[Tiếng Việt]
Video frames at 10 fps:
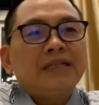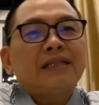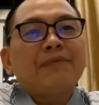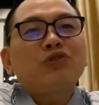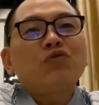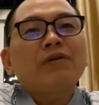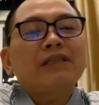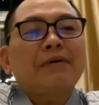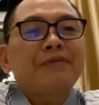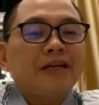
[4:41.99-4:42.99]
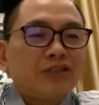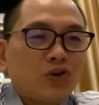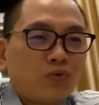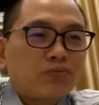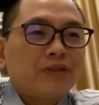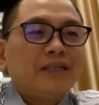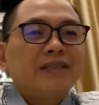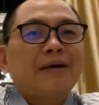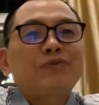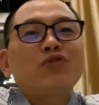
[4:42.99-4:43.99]
tập trung vào tập thể dục
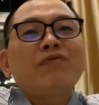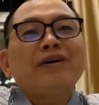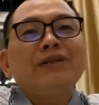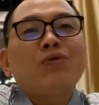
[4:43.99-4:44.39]
tập trung vào